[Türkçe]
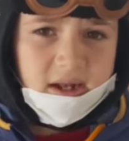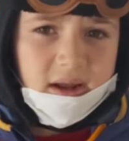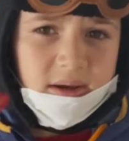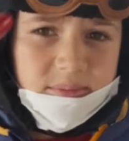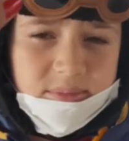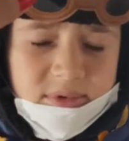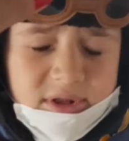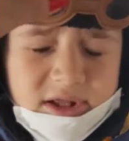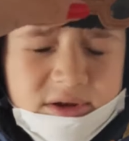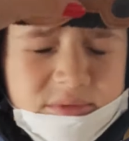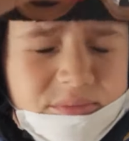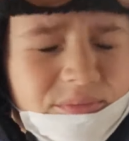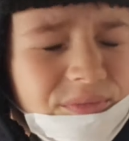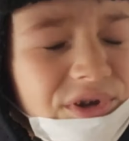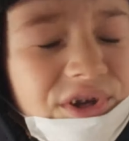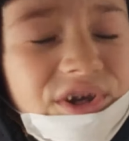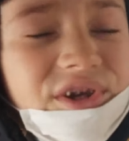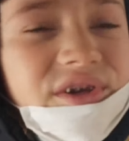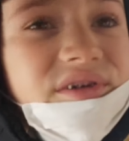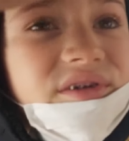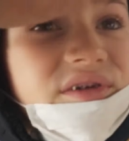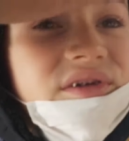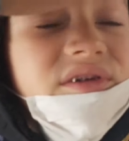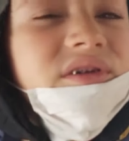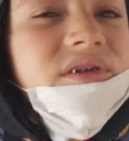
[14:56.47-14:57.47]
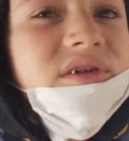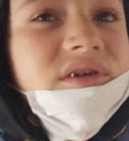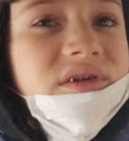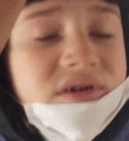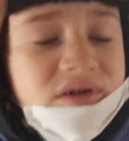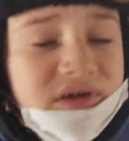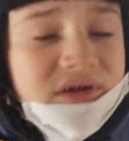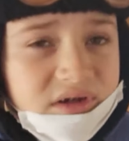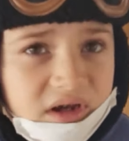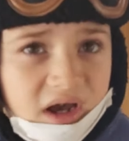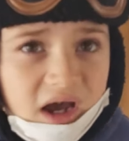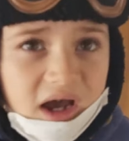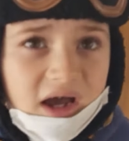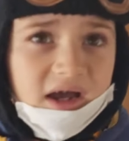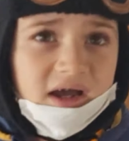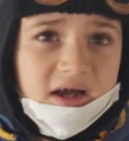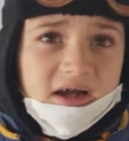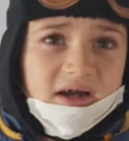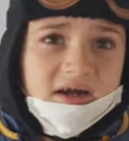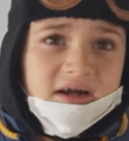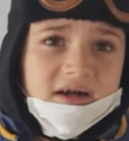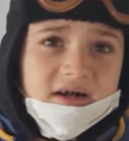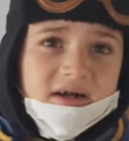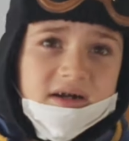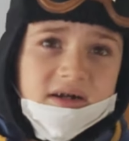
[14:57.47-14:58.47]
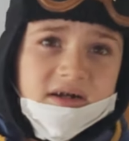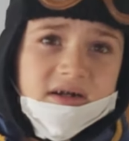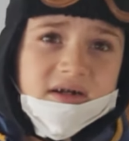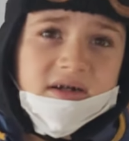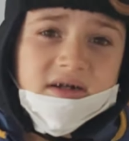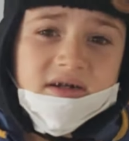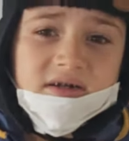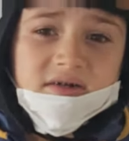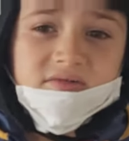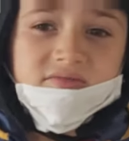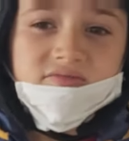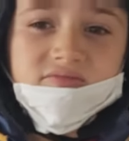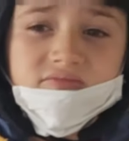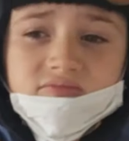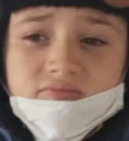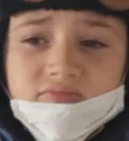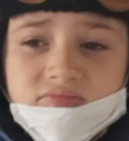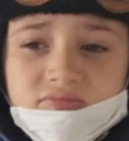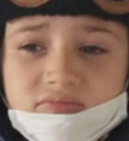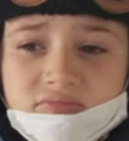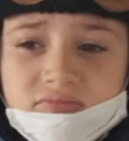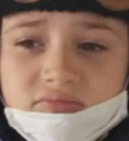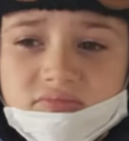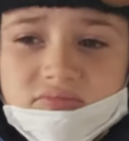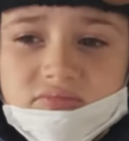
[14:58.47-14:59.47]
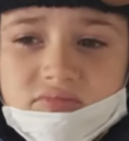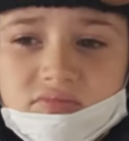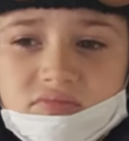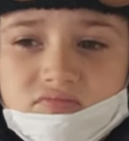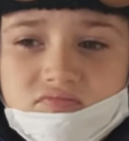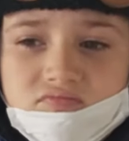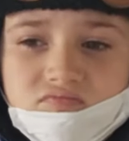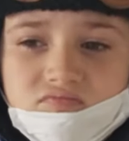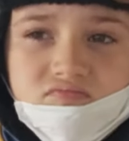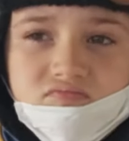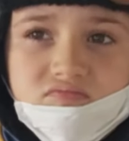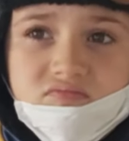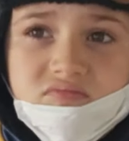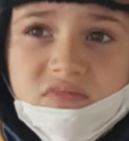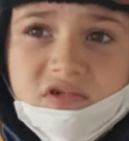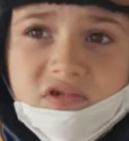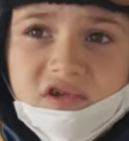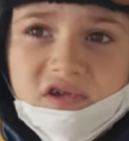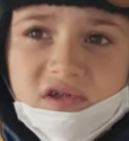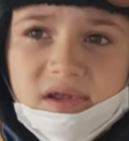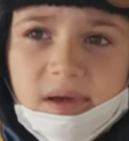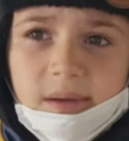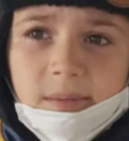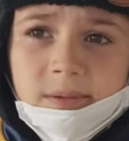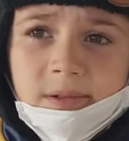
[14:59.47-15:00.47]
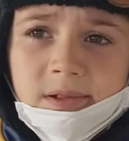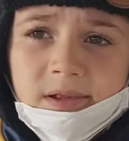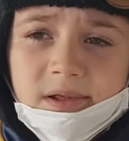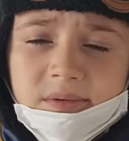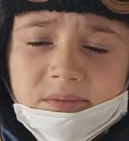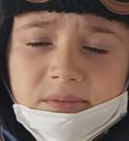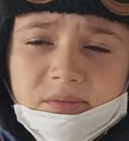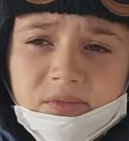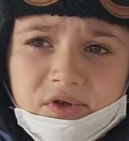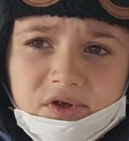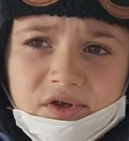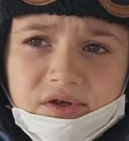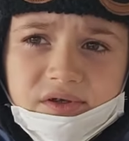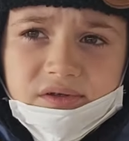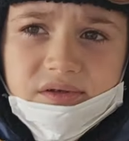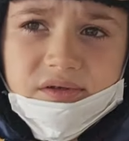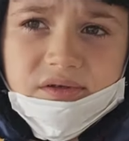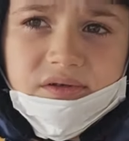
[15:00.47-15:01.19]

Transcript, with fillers: Siz Gidebilir arası miyiz? çekeyim. Ha? Sana aşık oluyorlarmış. Çok seviyorlarmış seni Gidebilir teyzeler. miyiz?